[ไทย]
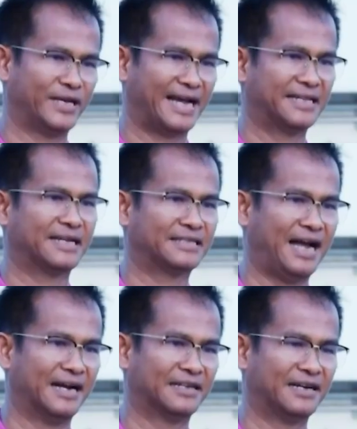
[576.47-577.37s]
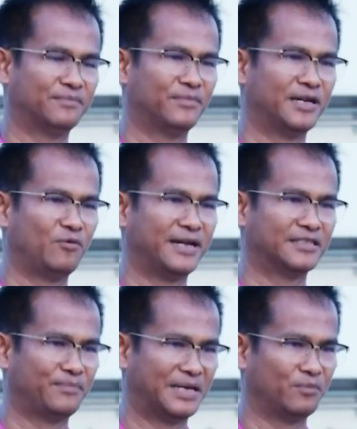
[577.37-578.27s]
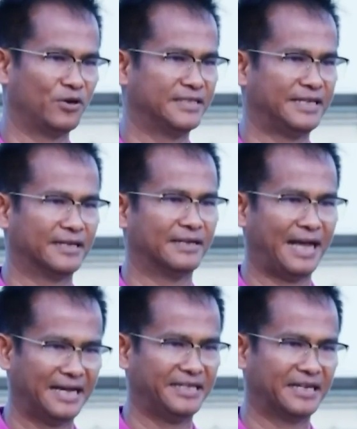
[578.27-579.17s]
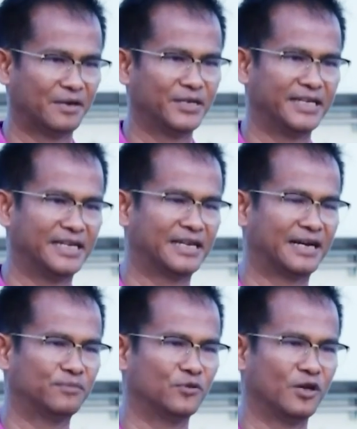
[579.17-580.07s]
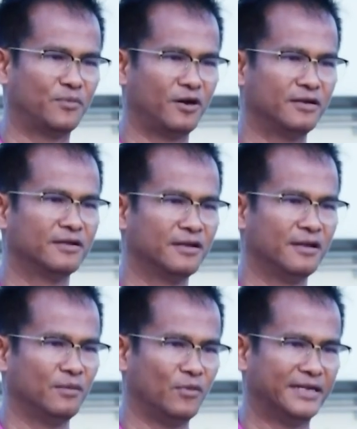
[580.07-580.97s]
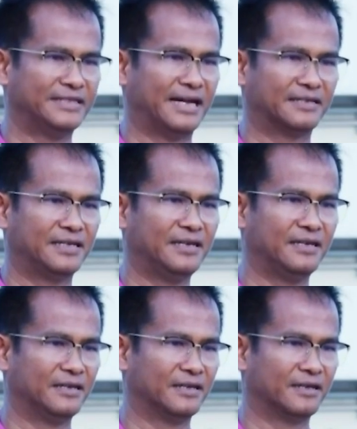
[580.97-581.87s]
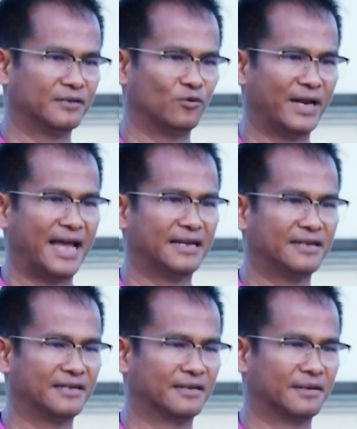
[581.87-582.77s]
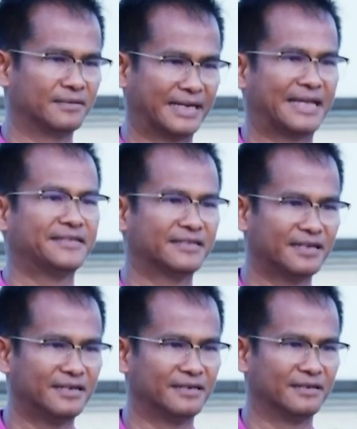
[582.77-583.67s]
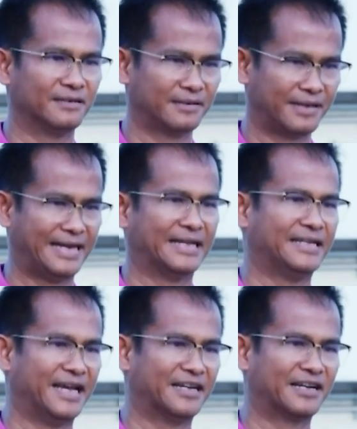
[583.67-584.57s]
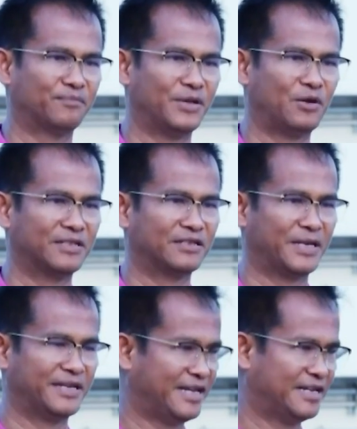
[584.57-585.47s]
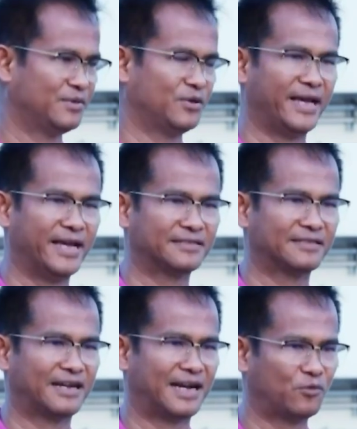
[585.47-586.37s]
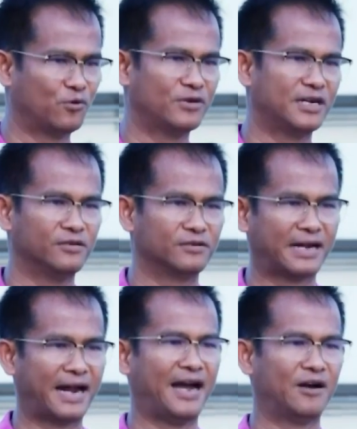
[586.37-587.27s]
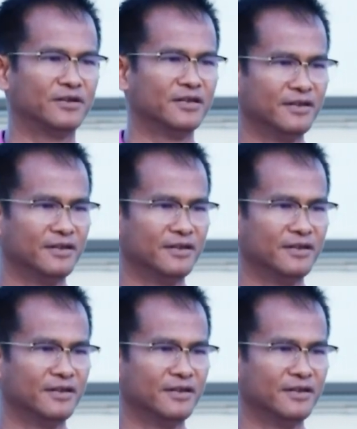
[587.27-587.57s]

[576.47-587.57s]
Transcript: หน่วยงานต่างๆนะครับไม่ว่าจะเป็นบริษัทไฮเทคคอมพานีนะครับโดยเฉพาะบริษัทที่ดูแลเรื่อง Data Center ขนาดใหญ่นะครับไม่ว่าจะเป็น AWS นะครับ Google Cloud